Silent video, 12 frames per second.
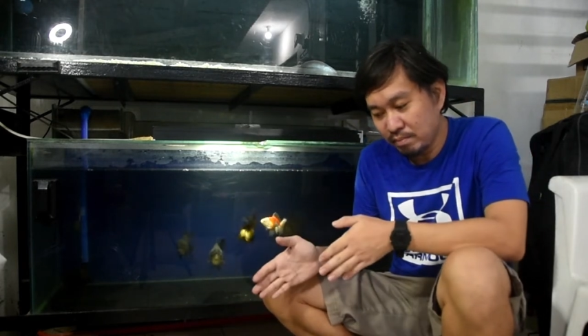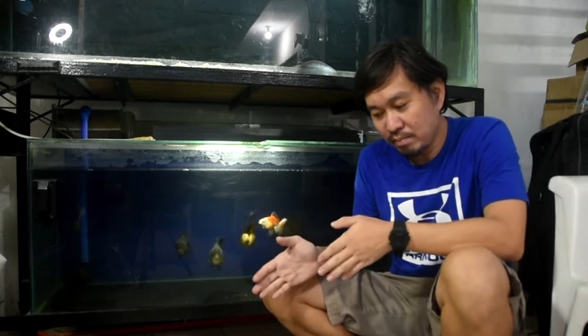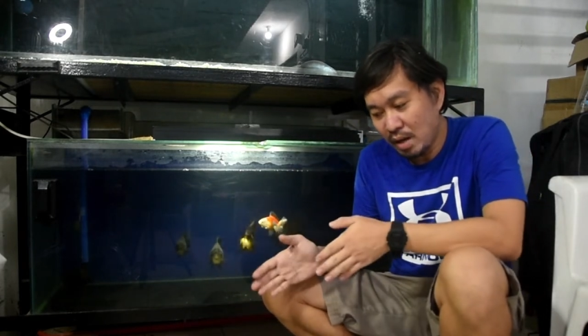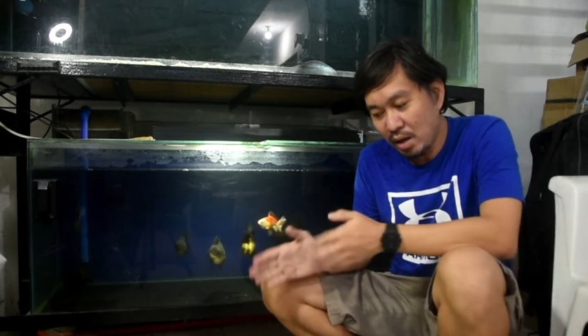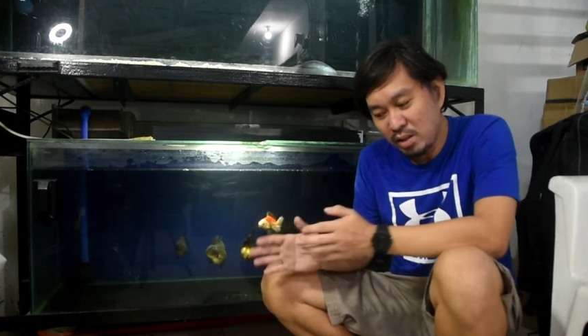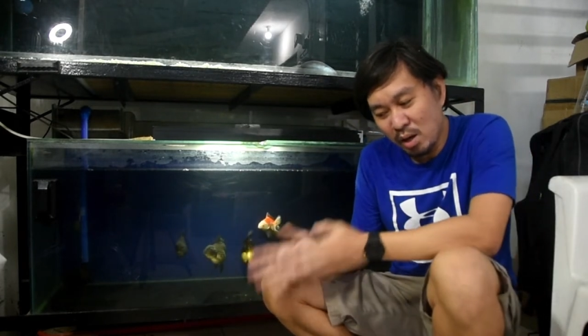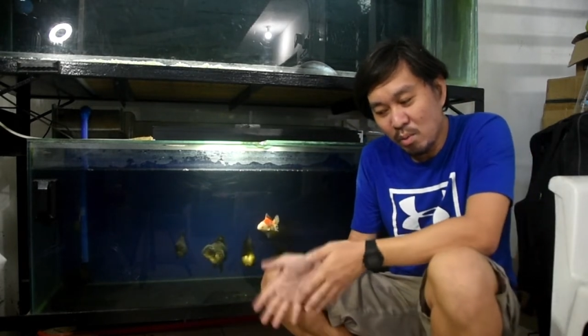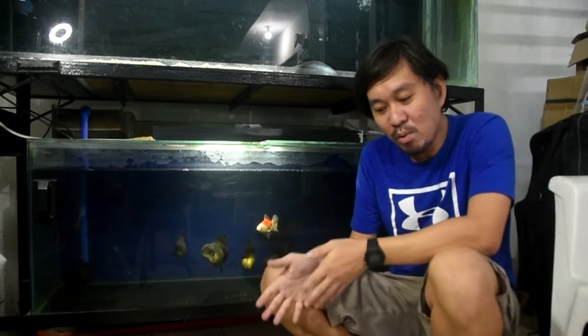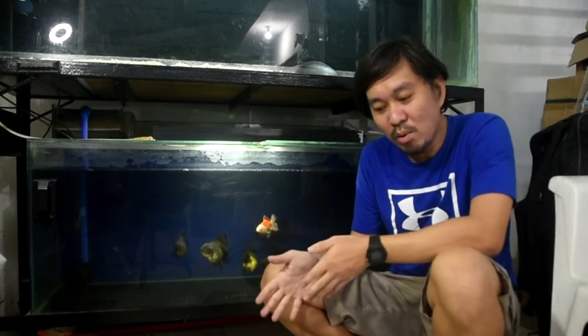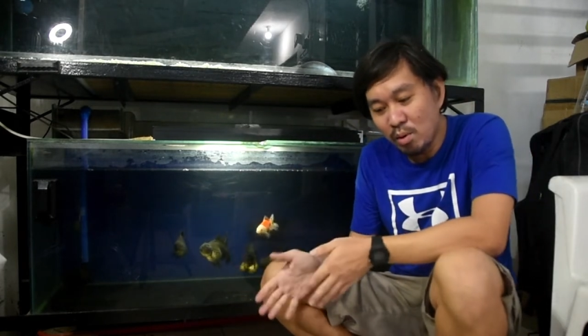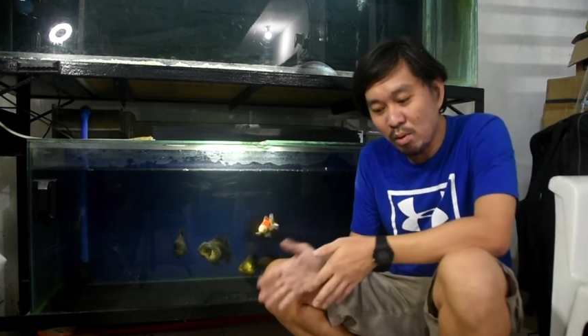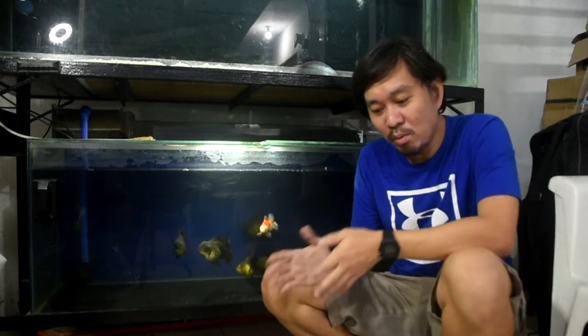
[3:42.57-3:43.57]
na siya
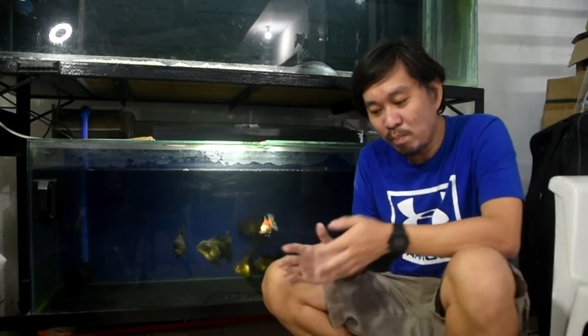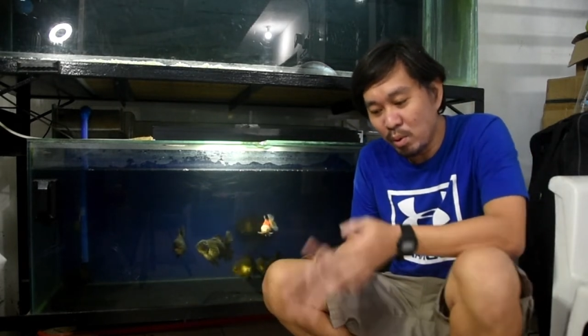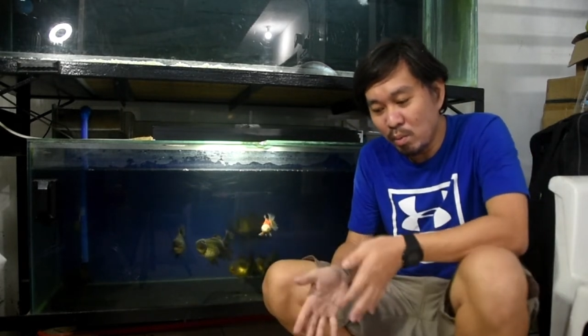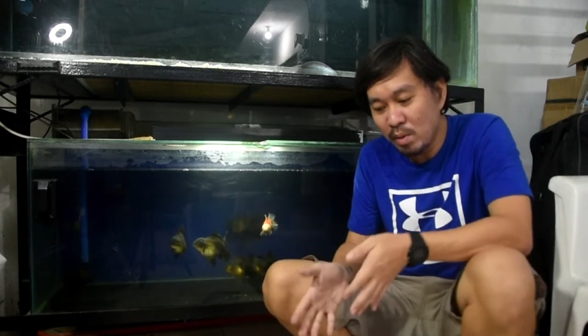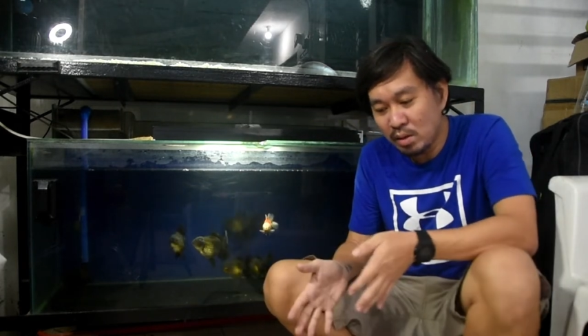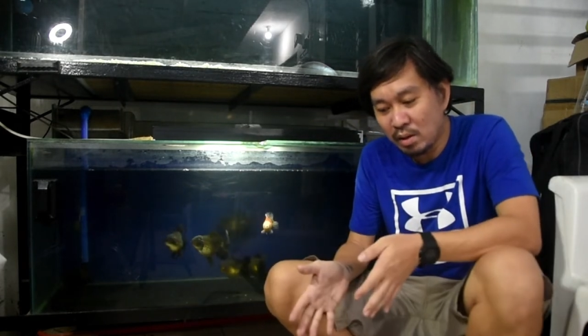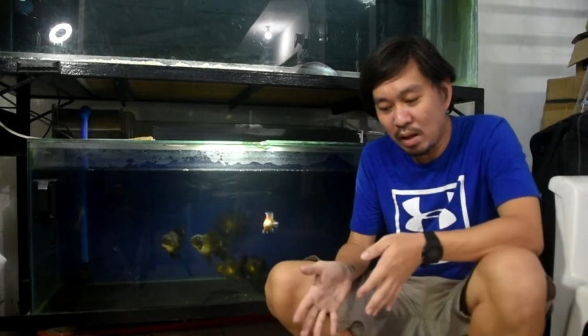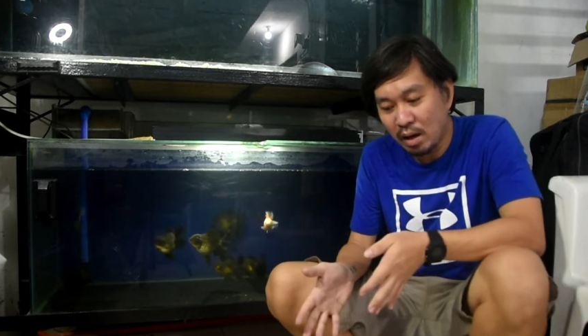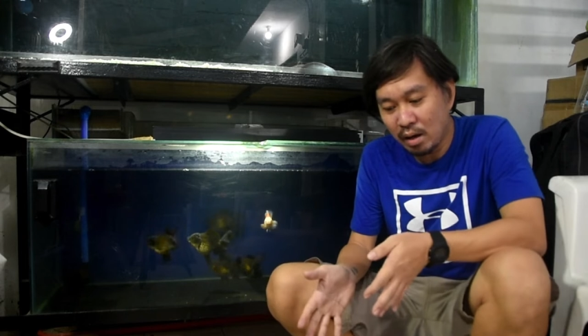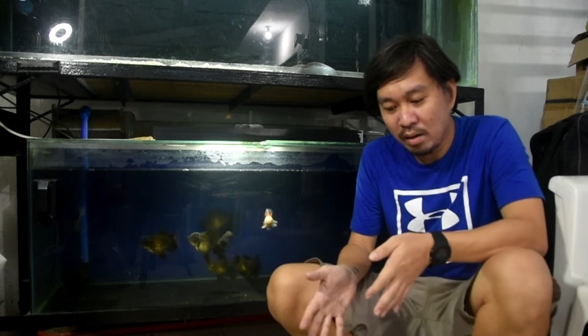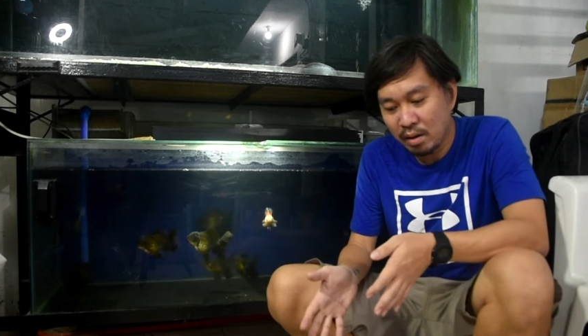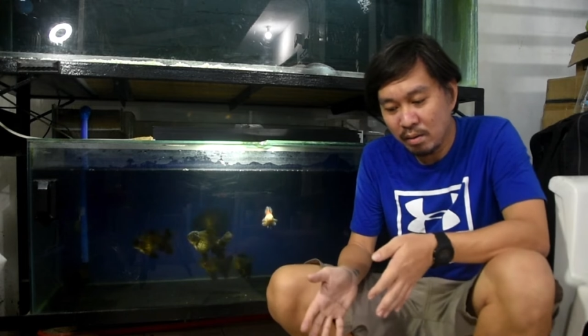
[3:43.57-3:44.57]
wool o fumes
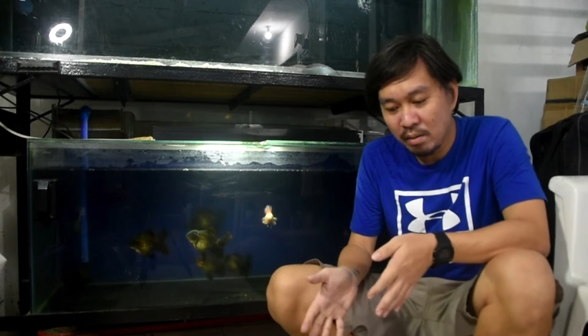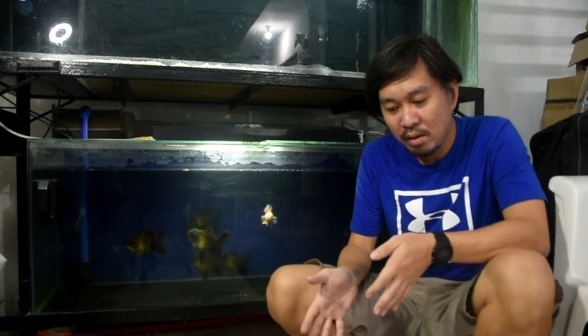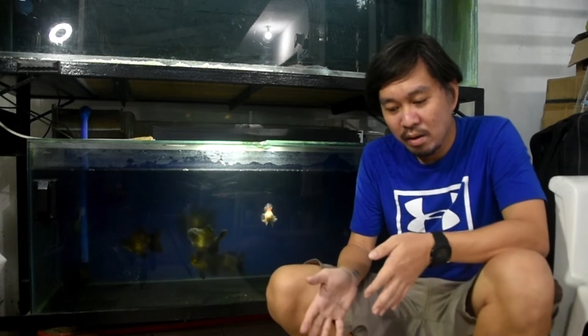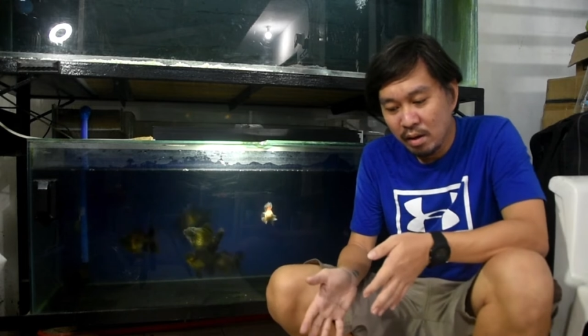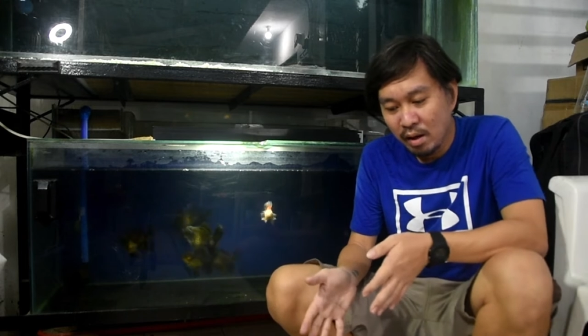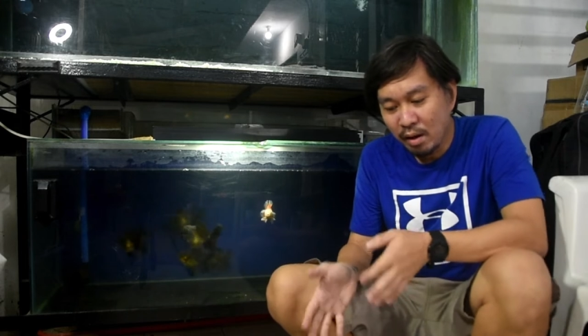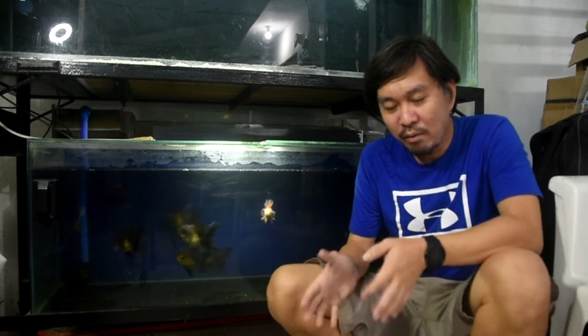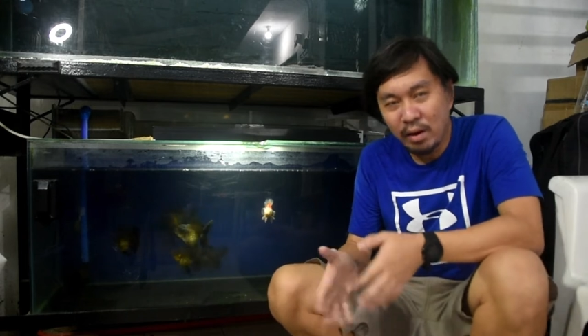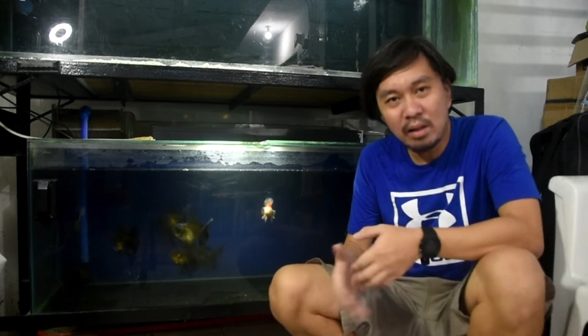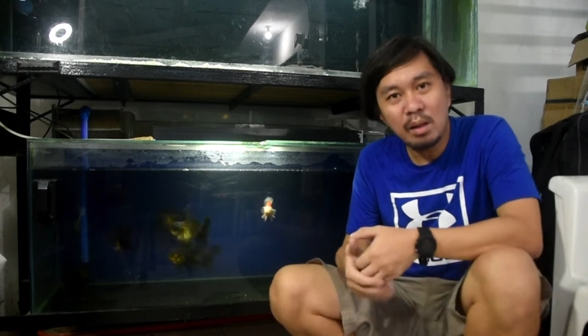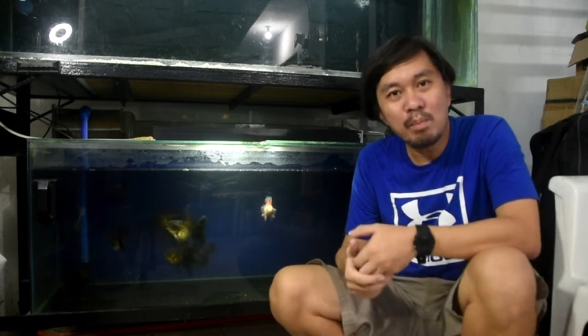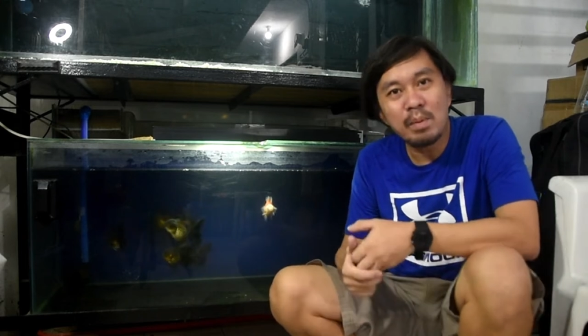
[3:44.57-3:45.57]
lang
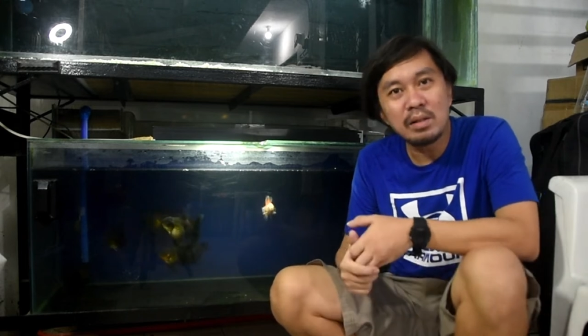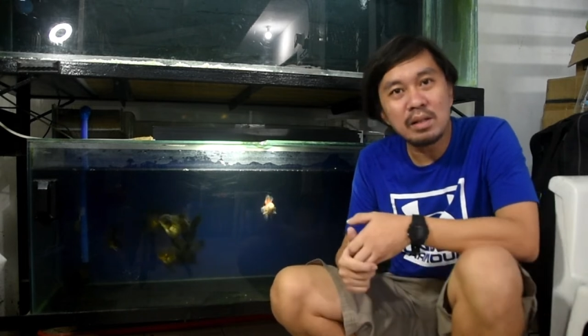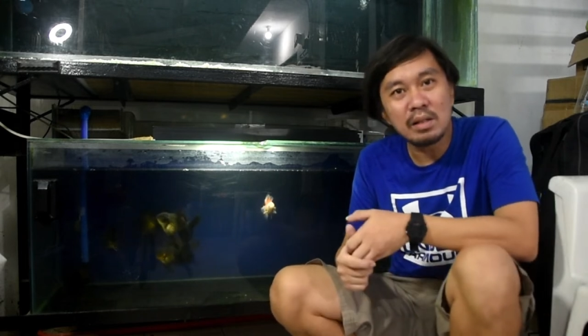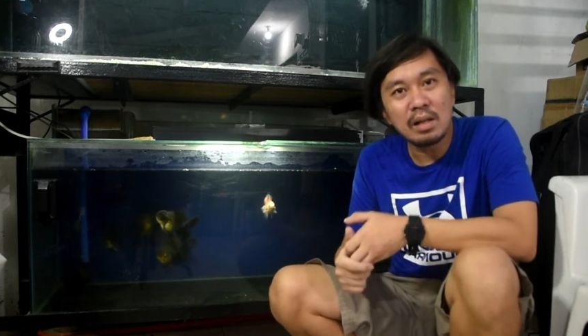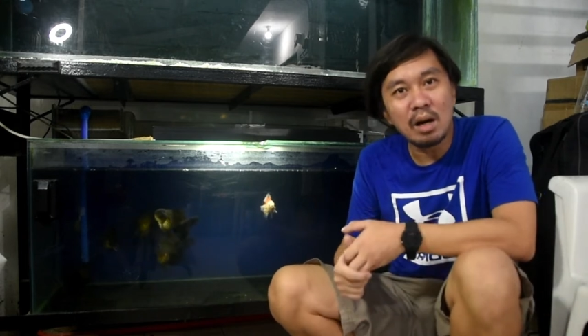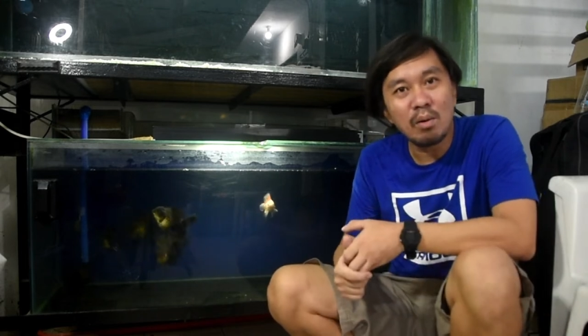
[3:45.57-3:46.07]
effective man siya sa